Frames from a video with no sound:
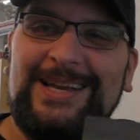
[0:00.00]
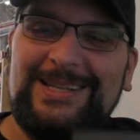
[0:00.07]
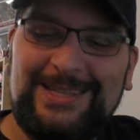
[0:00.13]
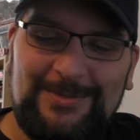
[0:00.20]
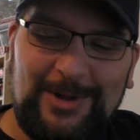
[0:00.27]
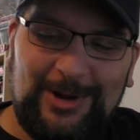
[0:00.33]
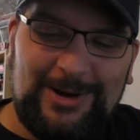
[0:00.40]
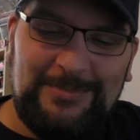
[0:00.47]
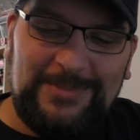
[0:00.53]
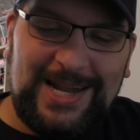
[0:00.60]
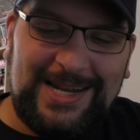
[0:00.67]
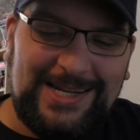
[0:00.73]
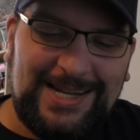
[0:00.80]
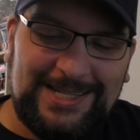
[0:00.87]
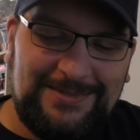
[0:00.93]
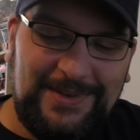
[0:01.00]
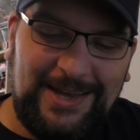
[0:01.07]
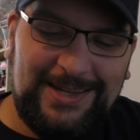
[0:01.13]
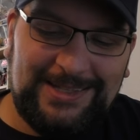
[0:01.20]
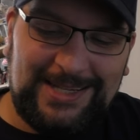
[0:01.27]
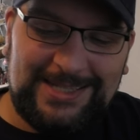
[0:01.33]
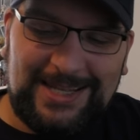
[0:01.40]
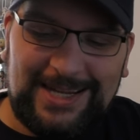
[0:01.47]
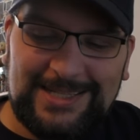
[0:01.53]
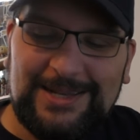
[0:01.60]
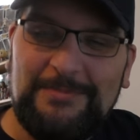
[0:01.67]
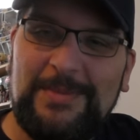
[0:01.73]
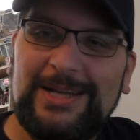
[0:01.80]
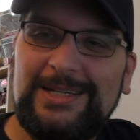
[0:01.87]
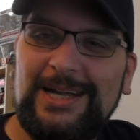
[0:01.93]
echt immer noch geplättet deswegen, dass er das
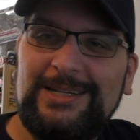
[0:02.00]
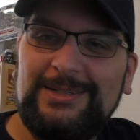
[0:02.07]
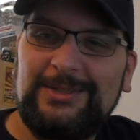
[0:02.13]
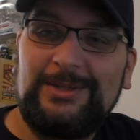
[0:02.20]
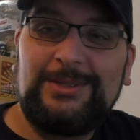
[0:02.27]
gemacht hat.